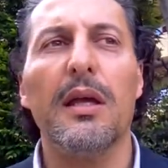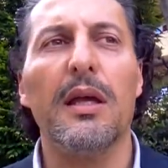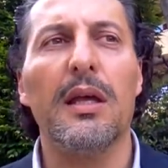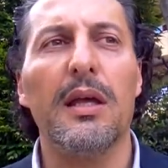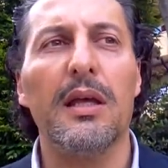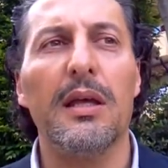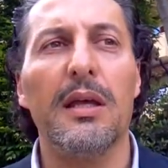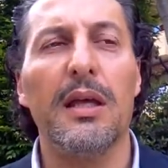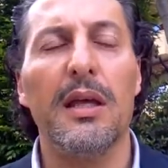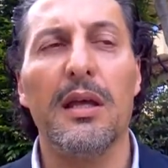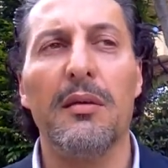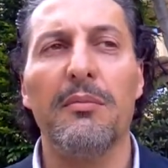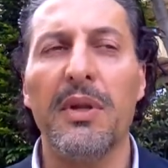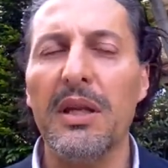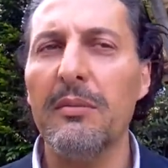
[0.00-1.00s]

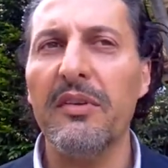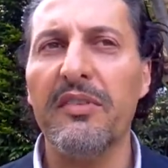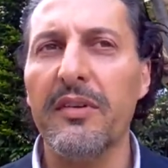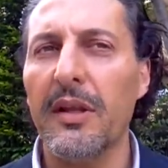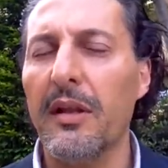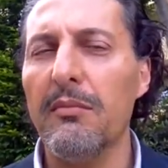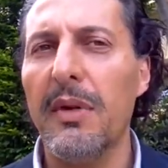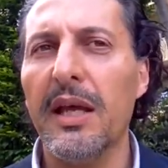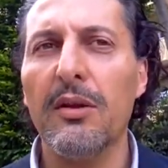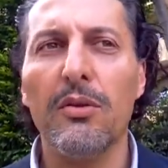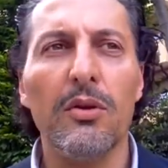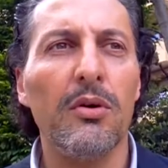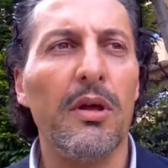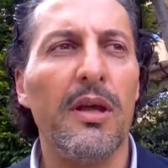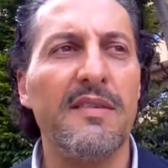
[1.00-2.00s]
eh, in primis nel
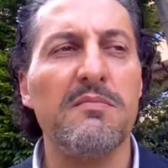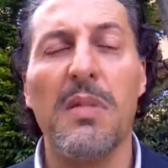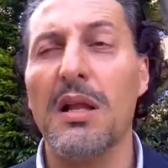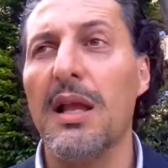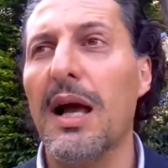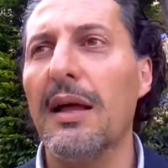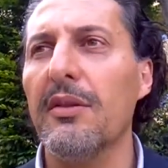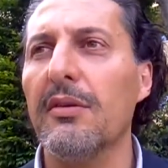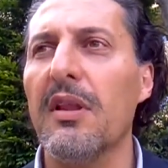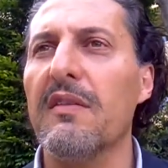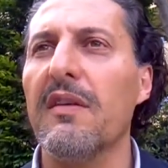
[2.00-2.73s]
metodo è sbagliato,